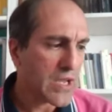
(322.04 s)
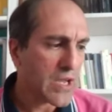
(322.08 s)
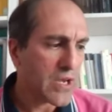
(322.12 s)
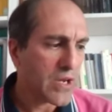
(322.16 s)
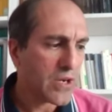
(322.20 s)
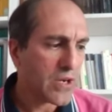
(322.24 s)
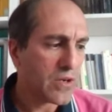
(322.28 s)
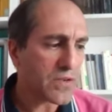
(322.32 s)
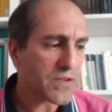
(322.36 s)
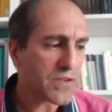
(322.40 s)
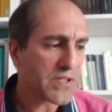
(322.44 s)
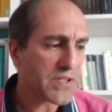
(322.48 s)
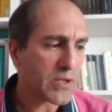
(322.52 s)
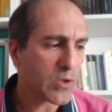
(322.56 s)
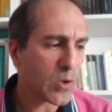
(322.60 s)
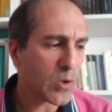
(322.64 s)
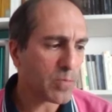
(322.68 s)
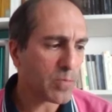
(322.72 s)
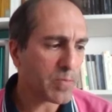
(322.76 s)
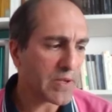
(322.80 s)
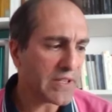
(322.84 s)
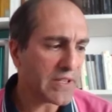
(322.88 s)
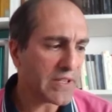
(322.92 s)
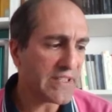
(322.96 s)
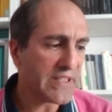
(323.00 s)

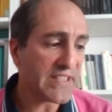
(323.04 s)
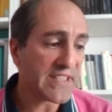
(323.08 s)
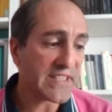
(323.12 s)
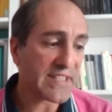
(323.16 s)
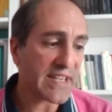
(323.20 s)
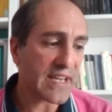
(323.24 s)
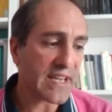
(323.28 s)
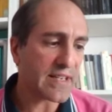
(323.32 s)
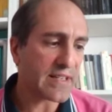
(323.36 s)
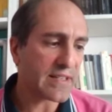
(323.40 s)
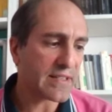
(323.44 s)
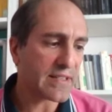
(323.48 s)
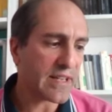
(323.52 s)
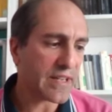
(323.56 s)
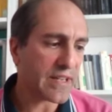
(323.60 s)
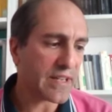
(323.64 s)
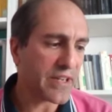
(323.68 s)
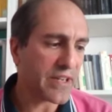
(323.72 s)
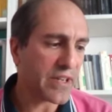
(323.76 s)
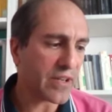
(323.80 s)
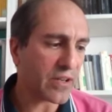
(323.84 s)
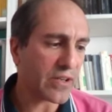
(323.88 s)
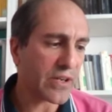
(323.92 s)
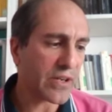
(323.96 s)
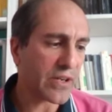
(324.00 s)
L'encyclopédie distingue
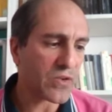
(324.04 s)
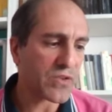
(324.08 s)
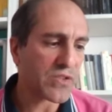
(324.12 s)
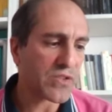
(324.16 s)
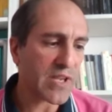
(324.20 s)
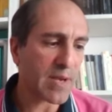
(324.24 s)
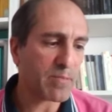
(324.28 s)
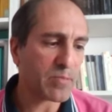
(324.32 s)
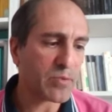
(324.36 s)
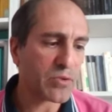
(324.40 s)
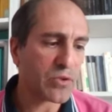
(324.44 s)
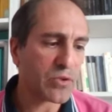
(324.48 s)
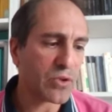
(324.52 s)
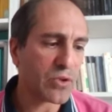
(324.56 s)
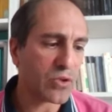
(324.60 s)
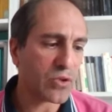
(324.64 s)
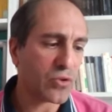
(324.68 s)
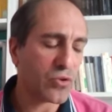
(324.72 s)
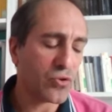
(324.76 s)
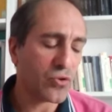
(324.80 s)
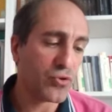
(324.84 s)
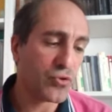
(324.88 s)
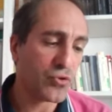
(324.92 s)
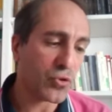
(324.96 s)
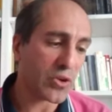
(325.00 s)
d'ailleurs les concepts
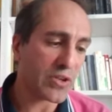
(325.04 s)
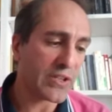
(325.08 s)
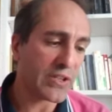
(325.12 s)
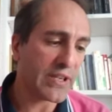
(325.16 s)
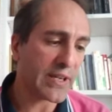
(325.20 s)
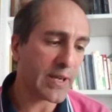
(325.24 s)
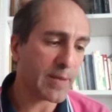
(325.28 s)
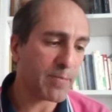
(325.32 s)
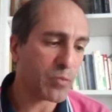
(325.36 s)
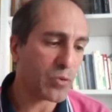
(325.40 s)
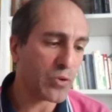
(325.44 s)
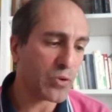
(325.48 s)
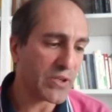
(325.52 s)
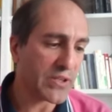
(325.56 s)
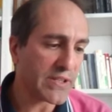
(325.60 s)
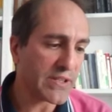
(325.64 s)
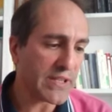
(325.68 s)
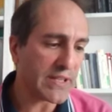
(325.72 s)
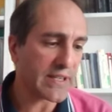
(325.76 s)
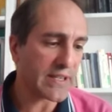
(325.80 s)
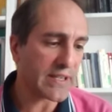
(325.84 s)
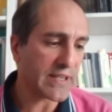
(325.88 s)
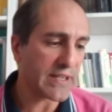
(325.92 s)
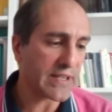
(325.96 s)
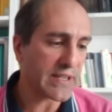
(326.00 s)
juridiques et
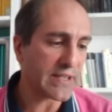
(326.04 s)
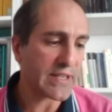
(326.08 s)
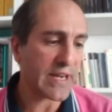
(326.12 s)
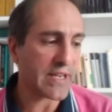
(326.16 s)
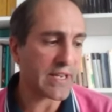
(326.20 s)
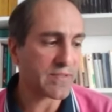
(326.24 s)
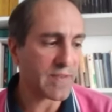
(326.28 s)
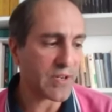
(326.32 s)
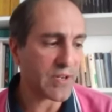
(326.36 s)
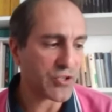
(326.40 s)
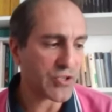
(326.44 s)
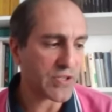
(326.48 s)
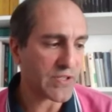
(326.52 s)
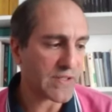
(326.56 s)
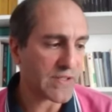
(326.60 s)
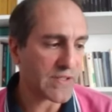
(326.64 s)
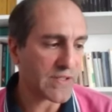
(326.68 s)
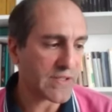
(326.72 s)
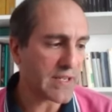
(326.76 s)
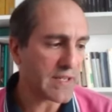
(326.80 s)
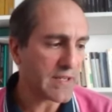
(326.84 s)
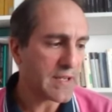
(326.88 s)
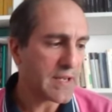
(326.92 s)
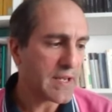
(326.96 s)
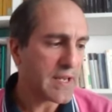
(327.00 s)
politiques de la
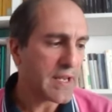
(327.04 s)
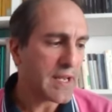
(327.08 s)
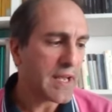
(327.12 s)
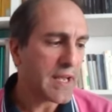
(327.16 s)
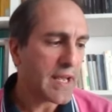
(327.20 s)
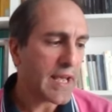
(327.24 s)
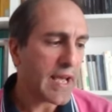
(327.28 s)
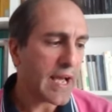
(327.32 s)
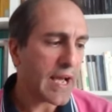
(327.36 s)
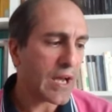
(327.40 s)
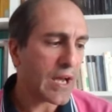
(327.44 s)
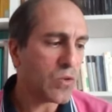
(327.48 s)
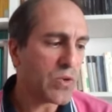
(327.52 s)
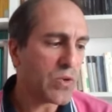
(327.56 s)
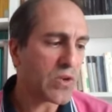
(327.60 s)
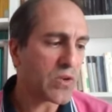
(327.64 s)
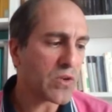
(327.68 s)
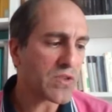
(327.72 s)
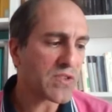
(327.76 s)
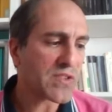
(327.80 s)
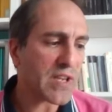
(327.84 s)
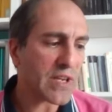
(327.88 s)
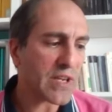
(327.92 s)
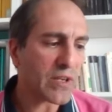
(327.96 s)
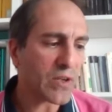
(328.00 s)
lèse-majesté en lui
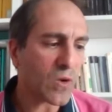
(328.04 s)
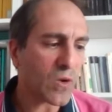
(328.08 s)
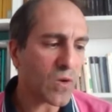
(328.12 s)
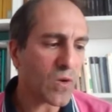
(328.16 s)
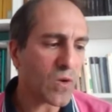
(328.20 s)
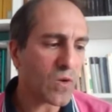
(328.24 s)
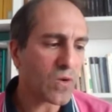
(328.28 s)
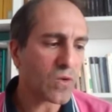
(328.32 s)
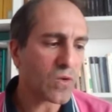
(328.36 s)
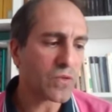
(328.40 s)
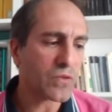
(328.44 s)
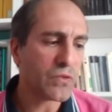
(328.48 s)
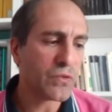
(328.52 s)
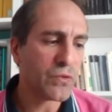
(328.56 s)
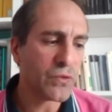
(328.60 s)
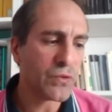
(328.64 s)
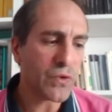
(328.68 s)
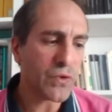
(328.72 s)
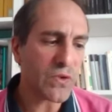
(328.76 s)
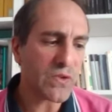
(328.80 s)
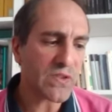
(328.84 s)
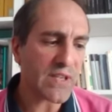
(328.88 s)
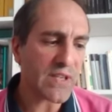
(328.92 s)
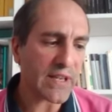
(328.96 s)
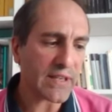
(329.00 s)
consacrant
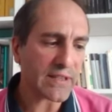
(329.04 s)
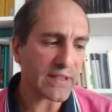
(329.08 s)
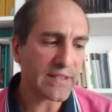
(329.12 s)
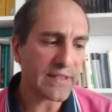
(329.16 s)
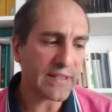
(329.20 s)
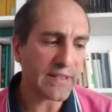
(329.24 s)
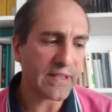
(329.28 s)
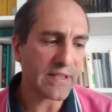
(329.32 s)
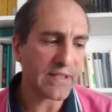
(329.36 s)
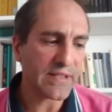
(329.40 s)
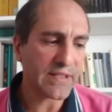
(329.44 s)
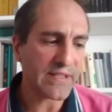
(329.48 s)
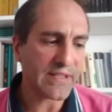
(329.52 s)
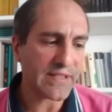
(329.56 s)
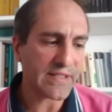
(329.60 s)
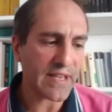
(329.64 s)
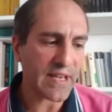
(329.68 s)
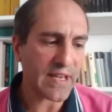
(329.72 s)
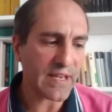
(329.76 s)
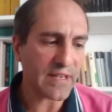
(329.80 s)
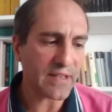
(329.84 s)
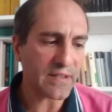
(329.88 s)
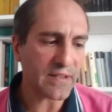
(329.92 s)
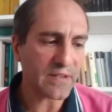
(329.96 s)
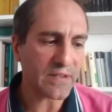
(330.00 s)
deux articles
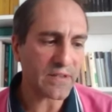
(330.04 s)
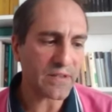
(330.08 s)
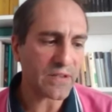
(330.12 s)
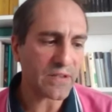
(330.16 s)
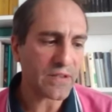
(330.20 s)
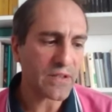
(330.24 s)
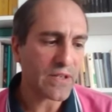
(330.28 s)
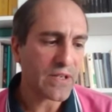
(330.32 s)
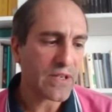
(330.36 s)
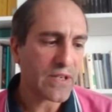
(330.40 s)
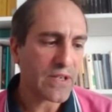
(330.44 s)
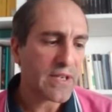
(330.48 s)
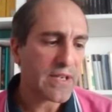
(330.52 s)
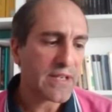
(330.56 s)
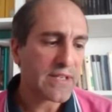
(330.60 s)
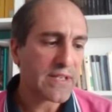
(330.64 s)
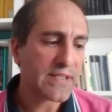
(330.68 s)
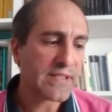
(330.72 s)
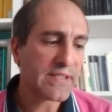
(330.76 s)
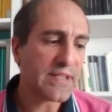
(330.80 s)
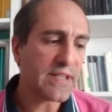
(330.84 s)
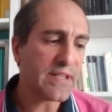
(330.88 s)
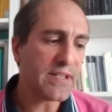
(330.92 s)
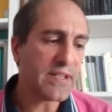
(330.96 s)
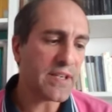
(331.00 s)
distincts
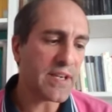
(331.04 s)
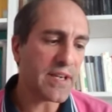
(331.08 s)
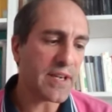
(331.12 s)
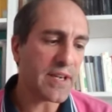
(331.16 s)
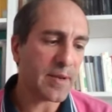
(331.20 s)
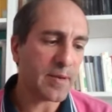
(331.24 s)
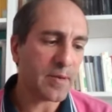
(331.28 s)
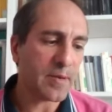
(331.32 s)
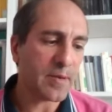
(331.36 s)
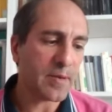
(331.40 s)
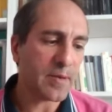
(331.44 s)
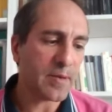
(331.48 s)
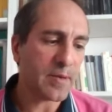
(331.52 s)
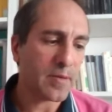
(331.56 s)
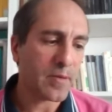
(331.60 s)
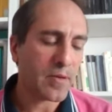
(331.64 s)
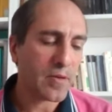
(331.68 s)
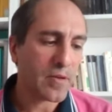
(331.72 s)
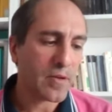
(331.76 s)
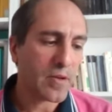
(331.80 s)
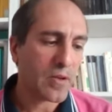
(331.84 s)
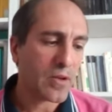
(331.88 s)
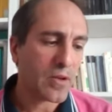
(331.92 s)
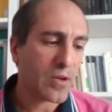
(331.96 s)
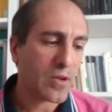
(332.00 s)
signés
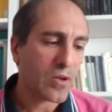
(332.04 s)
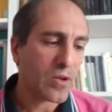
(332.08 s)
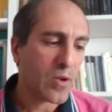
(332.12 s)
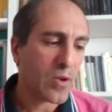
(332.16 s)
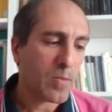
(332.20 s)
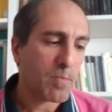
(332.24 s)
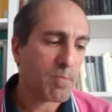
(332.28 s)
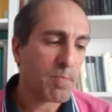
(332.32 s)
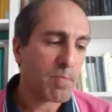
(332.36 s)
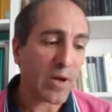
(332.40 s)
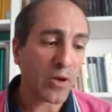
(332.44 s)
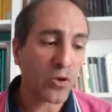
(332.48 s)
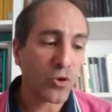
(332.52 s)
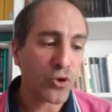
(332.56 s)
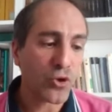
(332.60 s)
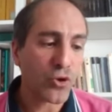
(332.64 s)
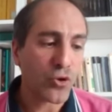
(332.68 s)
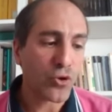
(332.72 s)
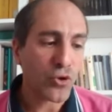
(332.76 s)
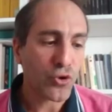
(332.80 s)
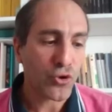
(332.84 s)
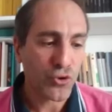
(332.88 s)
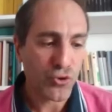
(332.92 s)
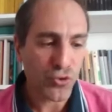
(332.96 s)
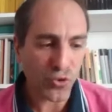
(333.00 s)
par le
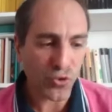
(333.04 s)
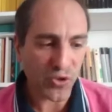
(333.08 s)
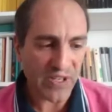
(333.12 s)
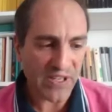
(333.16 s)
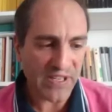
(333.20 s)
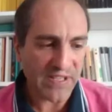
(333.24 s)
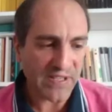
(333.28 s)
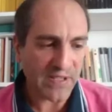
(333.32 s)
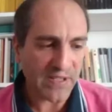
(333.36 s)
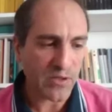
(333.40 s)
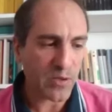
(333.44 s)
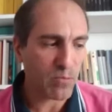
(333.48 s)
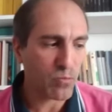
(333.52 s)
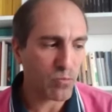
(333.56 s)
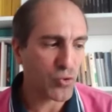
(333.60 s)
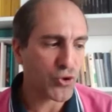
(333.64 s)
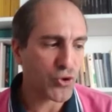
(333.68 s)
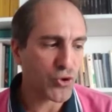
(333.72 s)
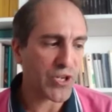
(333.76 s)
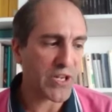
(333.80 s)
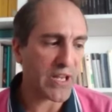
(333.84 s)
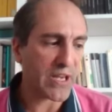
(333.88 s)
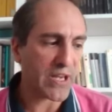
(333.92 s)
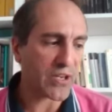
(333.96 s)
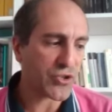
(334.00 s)
juriste
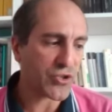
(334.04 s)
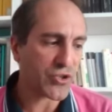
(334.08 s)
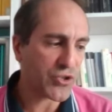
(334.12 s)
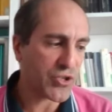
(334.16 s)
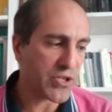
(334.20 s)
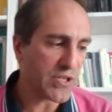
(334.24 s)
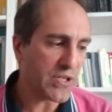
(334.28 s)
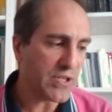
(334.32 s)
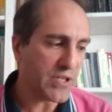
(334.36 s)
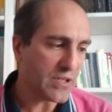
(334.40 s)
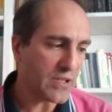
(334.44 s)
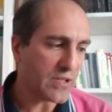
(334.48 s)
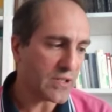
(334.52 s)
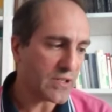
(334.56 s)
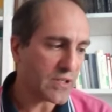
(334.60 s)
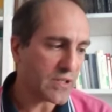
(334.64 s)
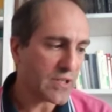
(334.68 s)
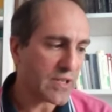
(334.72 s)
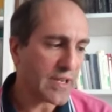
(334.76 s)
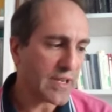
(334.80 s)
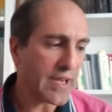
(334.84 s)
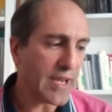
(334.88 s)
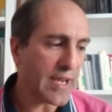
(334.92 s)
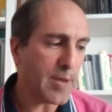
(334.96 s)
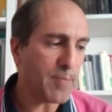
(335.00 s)
Boucher d'Argy
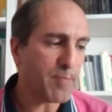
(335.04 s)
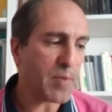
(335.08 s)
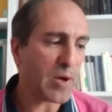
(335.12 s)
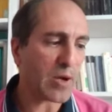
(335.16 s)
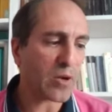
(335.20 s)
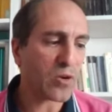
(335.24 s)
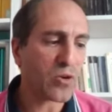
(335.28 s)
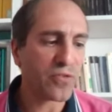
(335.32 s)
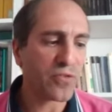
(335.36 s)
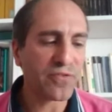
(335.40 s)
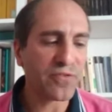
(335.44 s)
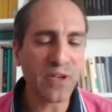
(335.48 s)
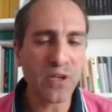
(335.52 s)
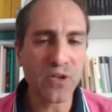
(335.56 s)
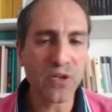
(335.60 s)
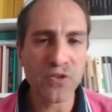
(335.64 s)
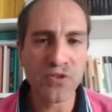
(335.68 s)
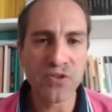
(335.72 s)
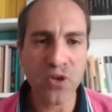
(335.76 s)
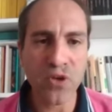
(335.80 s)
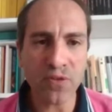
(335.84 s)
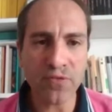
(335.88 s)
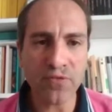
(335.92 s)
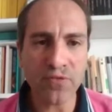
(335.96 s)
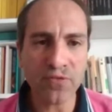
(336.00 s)
et par le
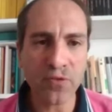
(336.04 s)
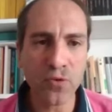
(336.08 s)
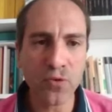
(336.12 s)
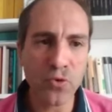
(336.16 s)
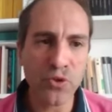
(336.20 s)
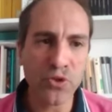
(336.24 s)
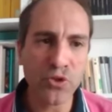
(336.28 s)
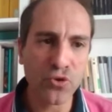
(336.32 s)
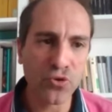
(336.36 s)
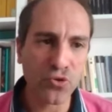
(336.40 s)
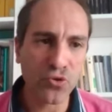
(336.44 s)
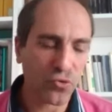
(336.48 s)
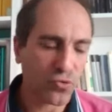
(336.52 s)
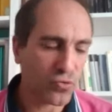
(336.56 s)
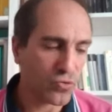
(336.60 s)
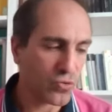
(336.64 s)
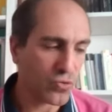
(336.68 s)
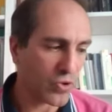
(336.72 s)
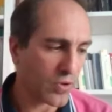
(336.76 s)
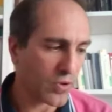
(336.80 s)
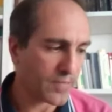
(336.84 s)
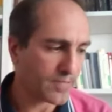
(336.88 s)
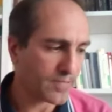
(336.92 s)
philosophe Louis de Joucourt.